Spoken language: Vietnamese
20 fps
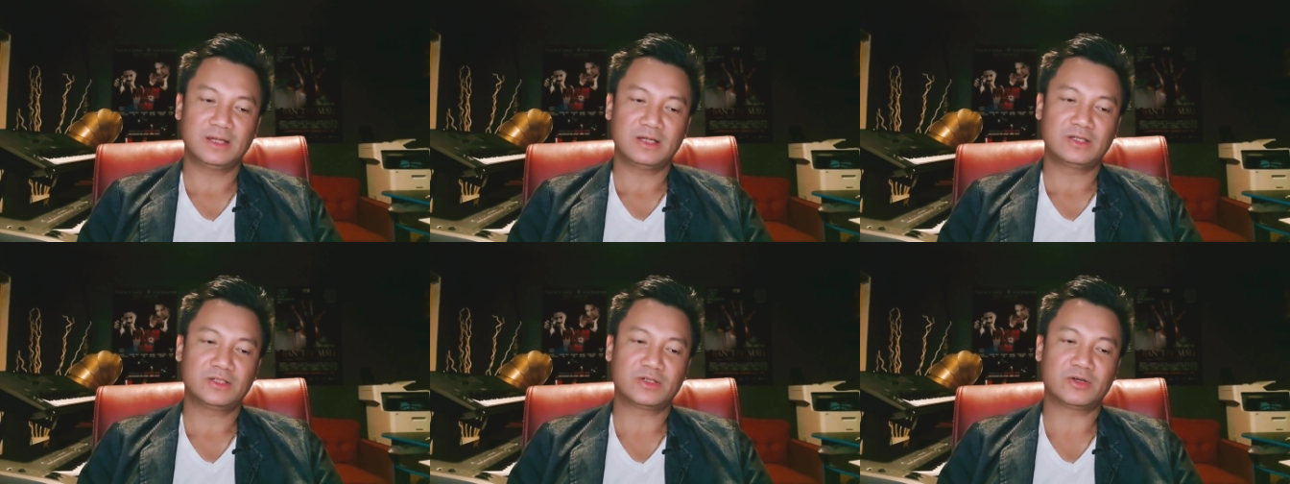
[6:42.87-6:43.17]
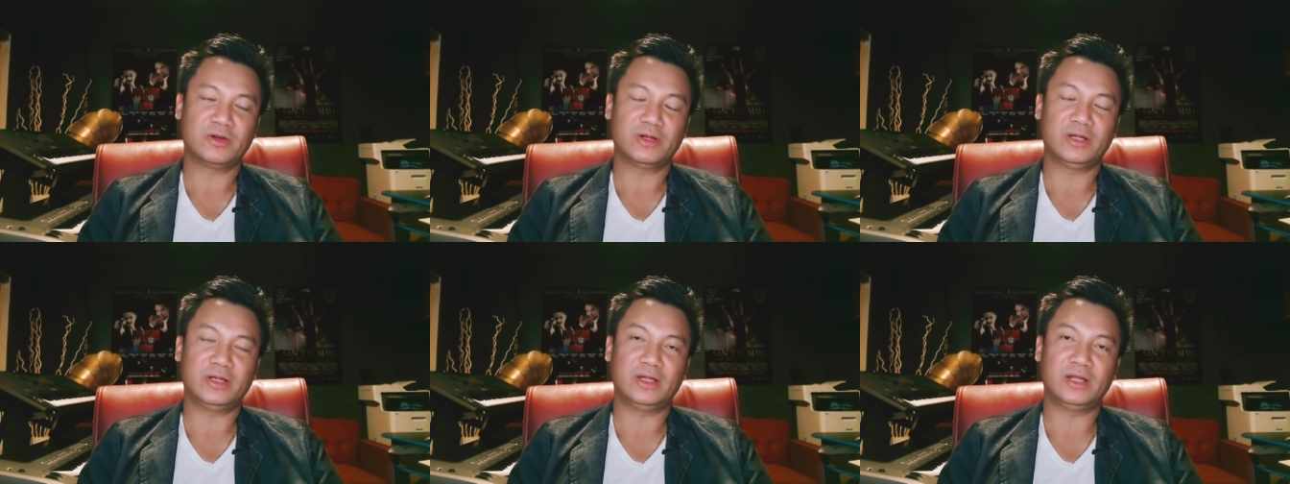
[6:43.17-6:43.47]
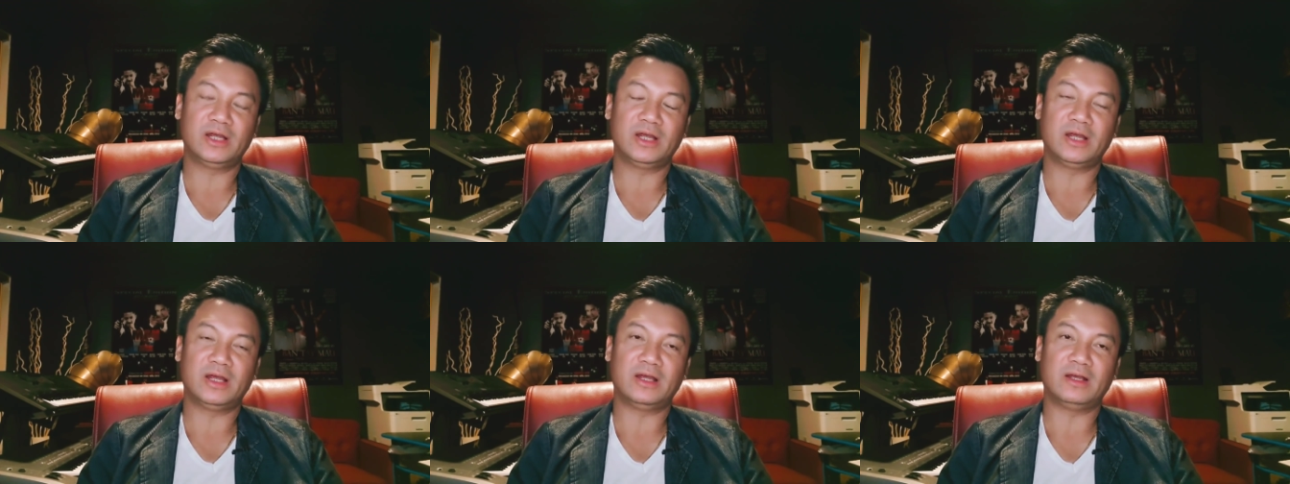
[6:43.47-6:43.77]
rồi
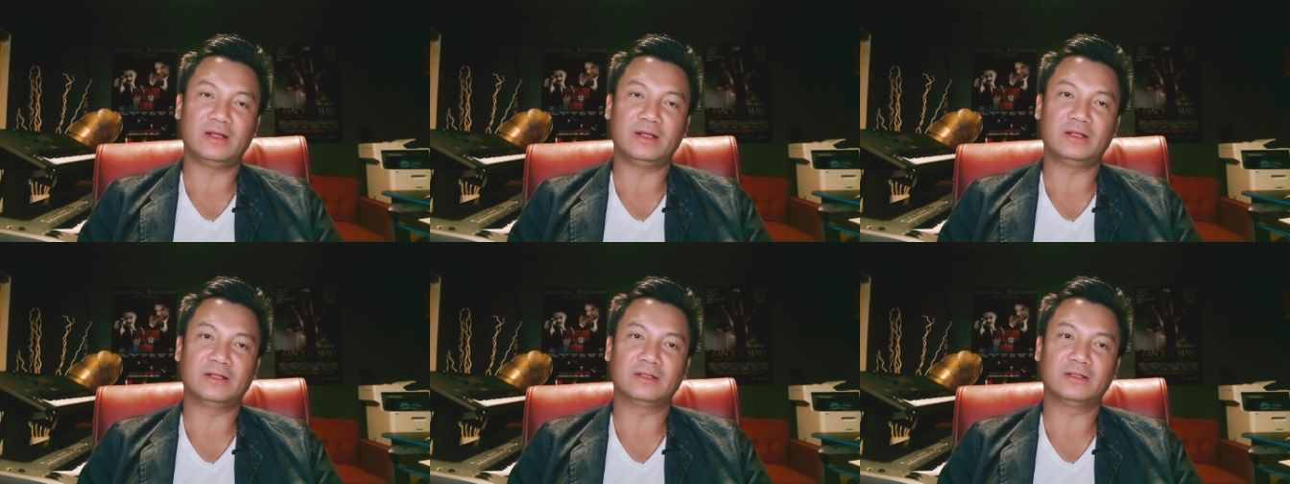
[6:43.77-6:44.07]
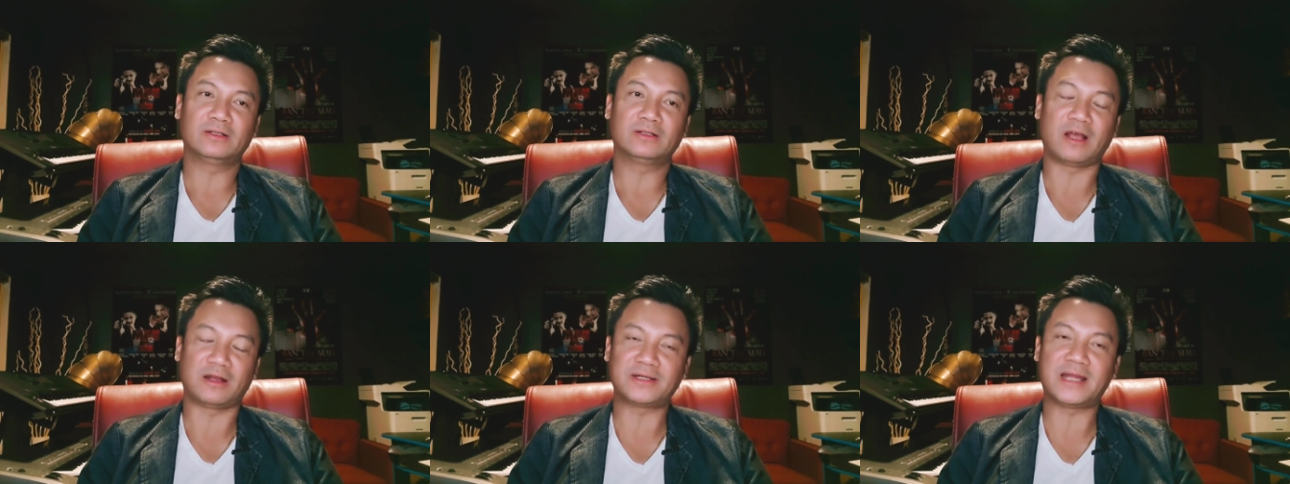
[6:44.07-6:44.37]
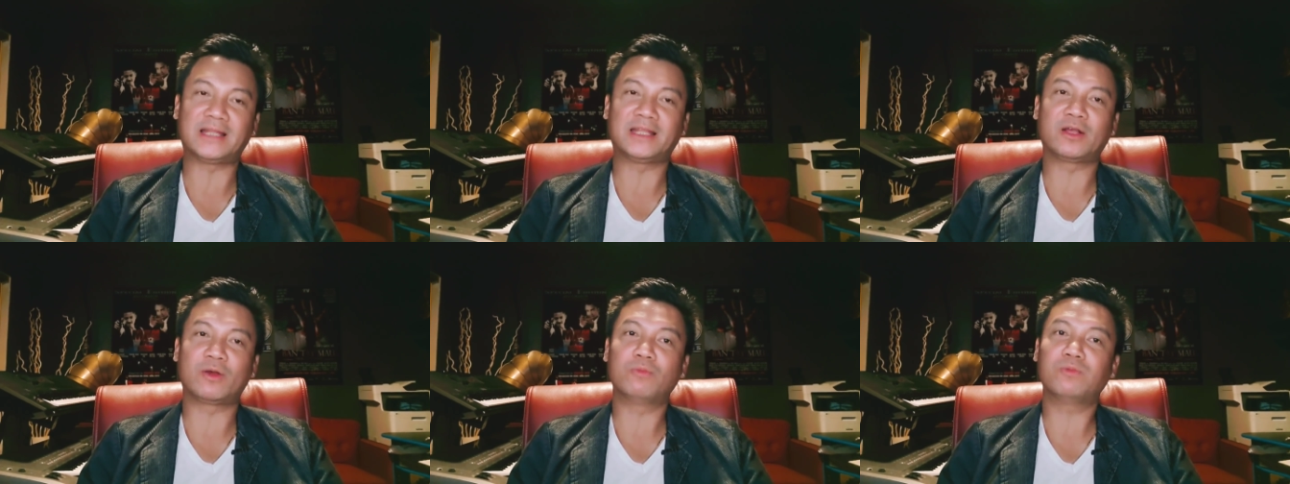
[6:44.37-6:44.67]
thật
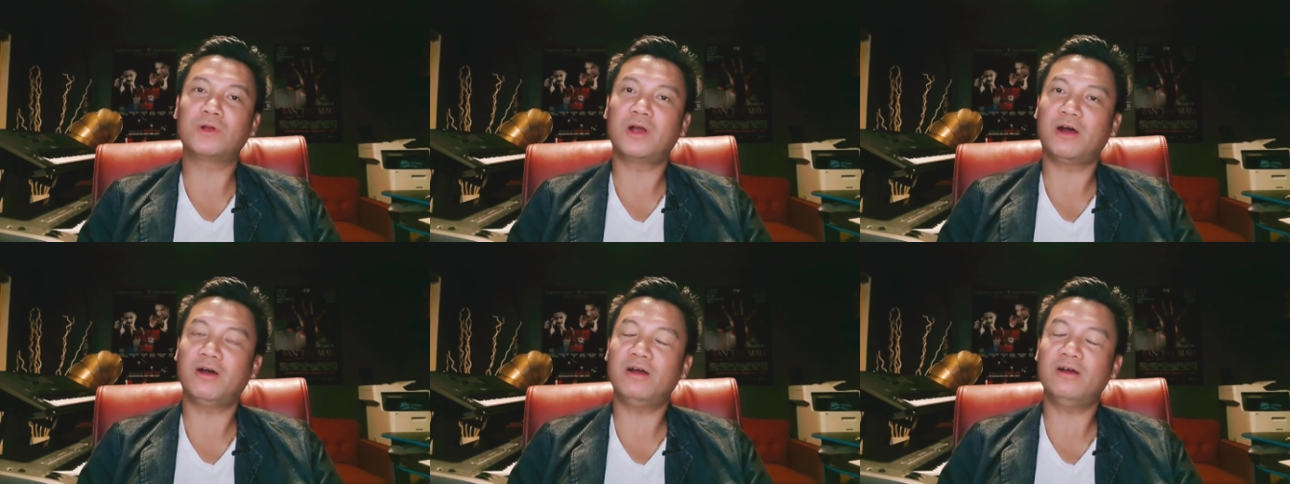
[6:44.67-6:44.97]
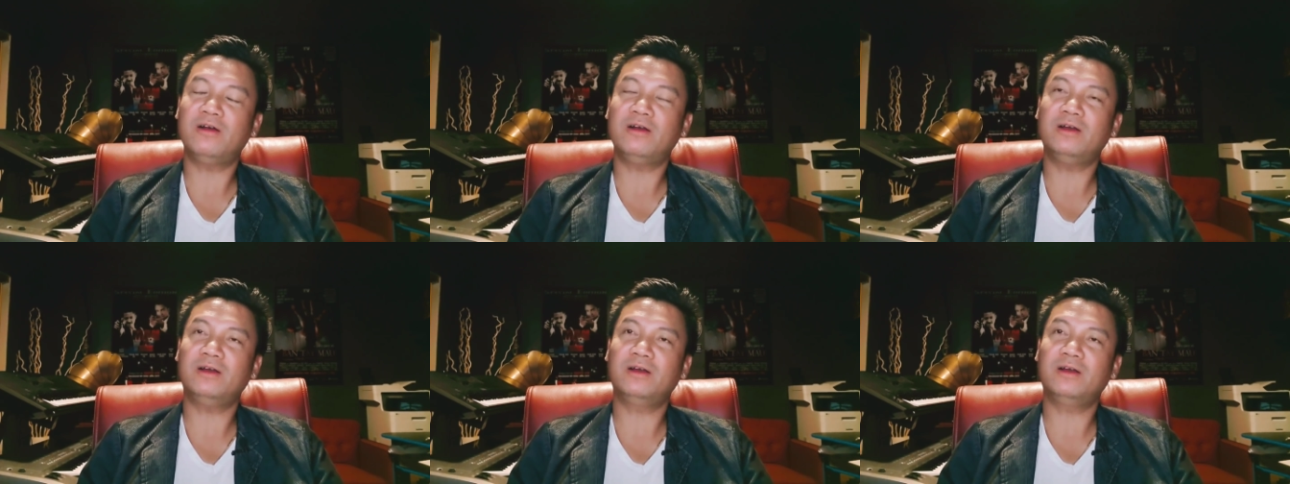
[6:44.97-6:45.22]
ra thì cũng có